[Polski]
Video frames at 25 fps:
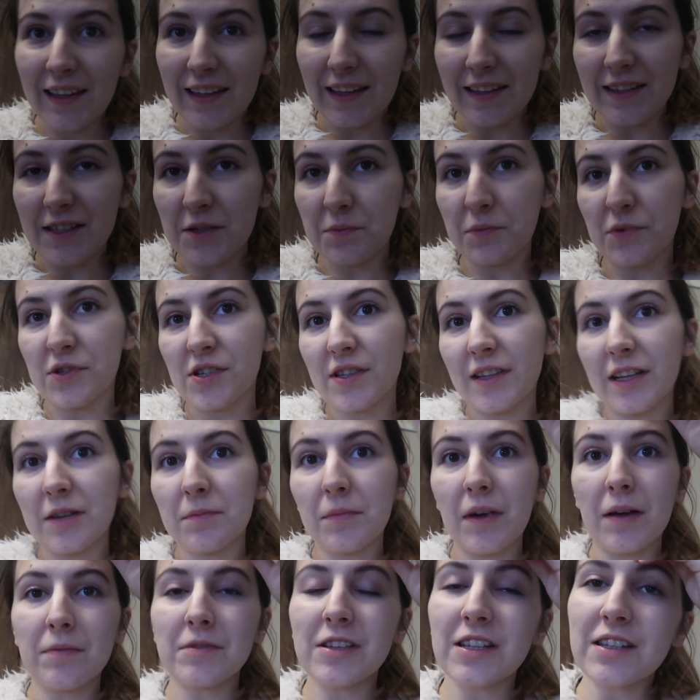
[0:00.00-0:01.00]
Ja też może tak
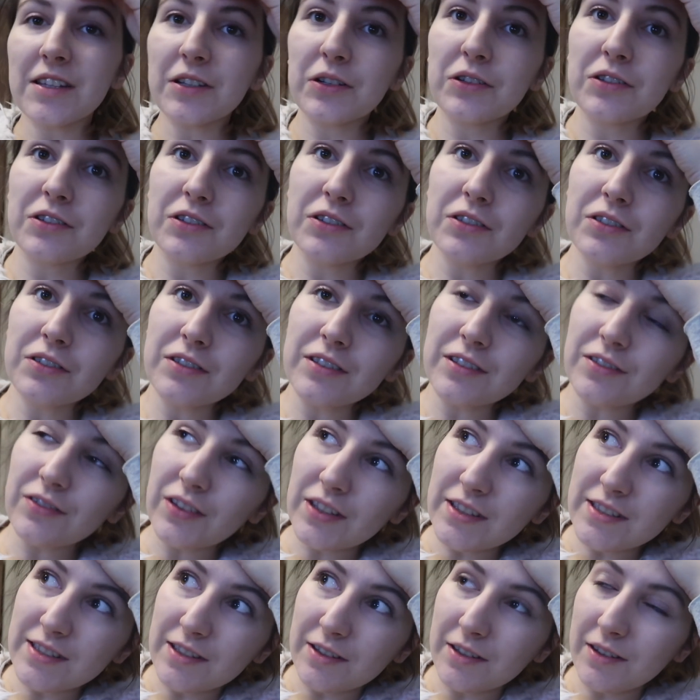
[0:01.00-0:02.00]
mam, dlatego
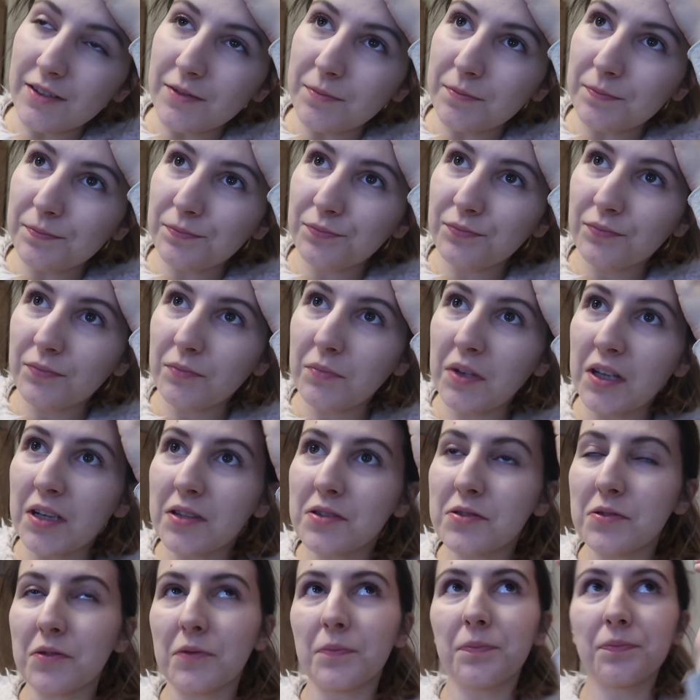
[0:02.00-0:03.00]
wiecie,
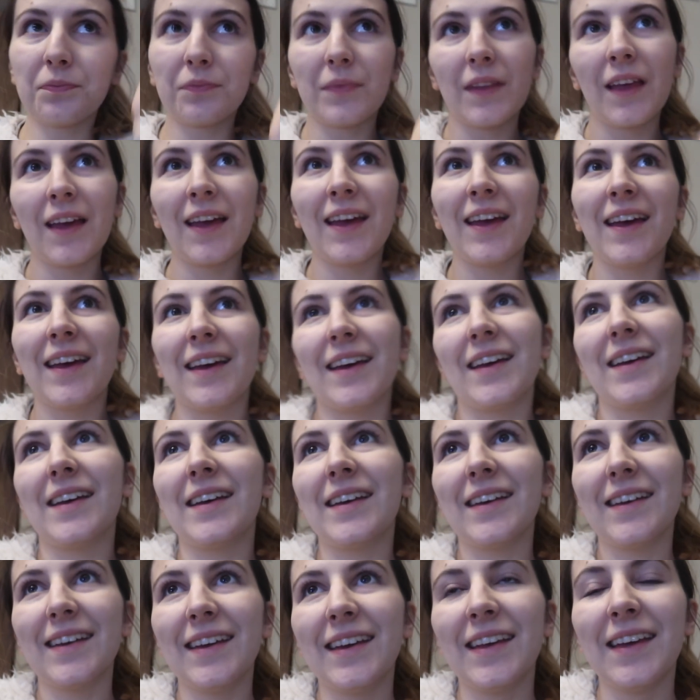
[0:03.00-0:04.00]
bardzo
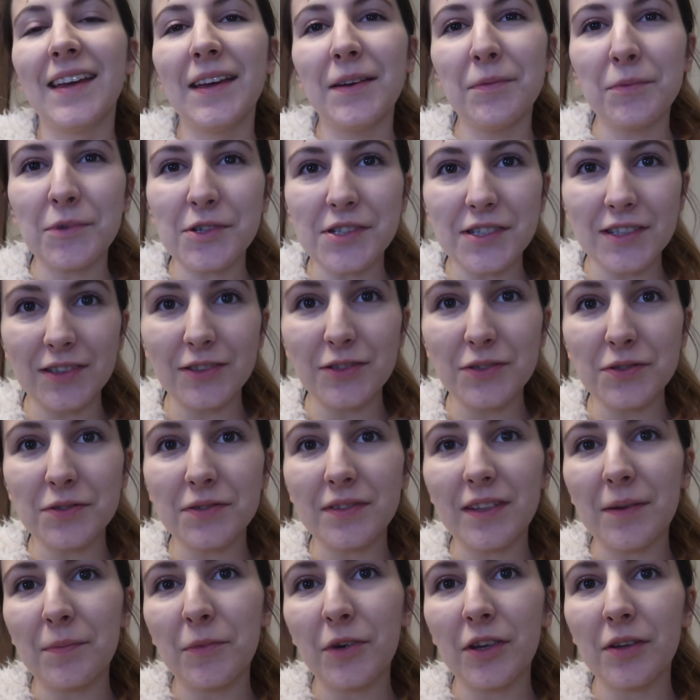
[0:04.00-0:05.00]
e, może ktoś
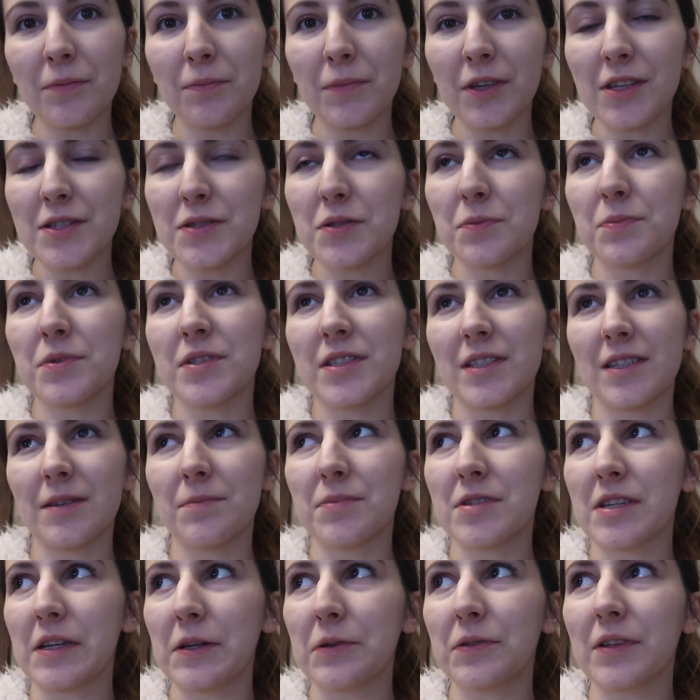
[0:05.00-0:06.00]
na moim miejscu by się nie
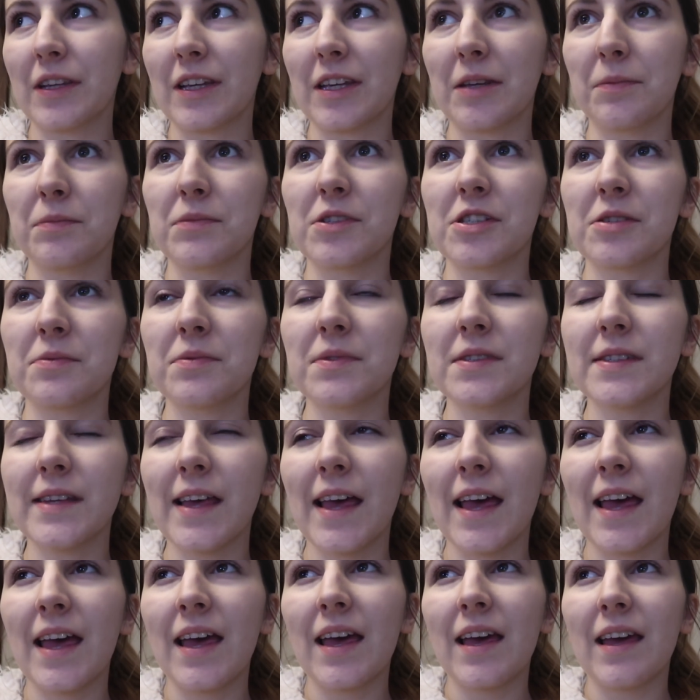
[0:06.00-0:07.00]
przejął takim czymś
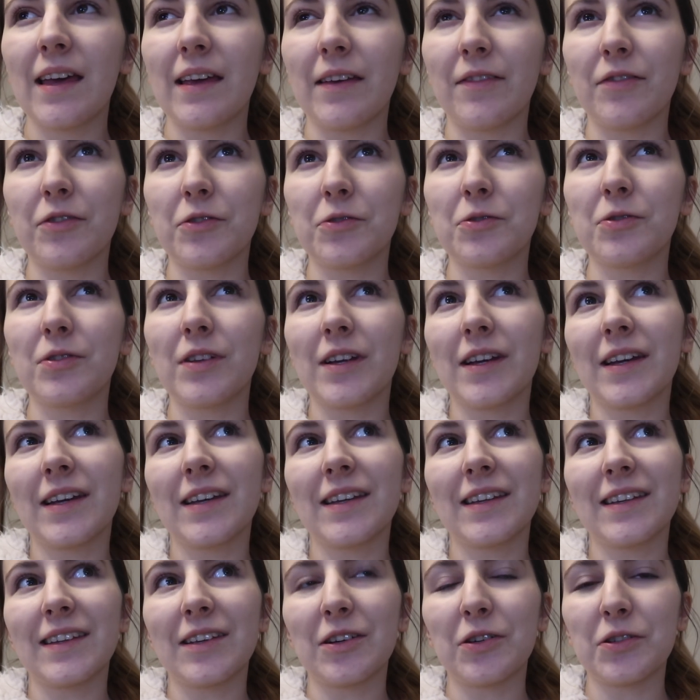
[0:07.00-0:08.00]
i w ogóle
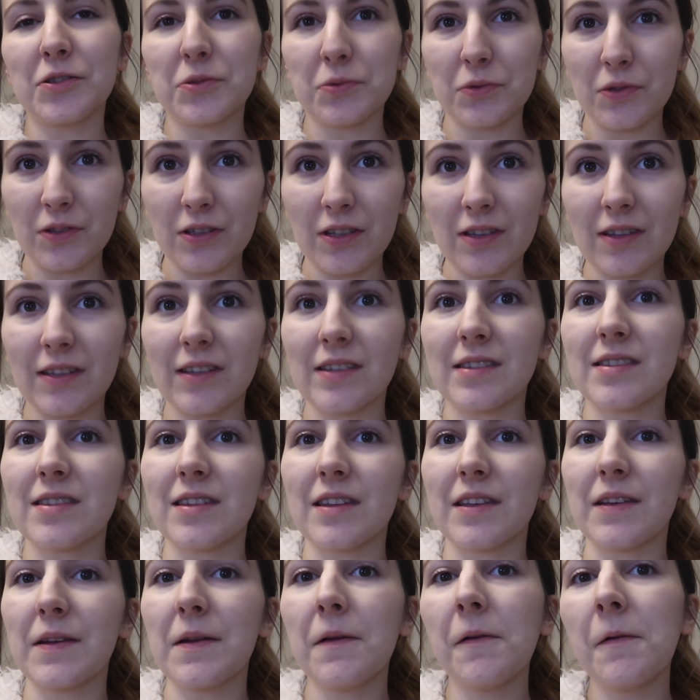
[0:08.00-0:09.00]
i nie chodził do
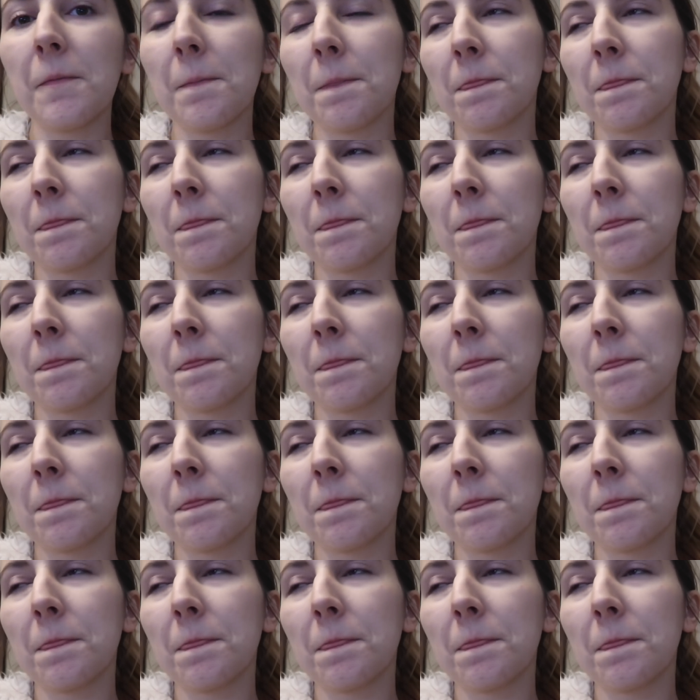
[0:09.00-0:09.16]
dentysty,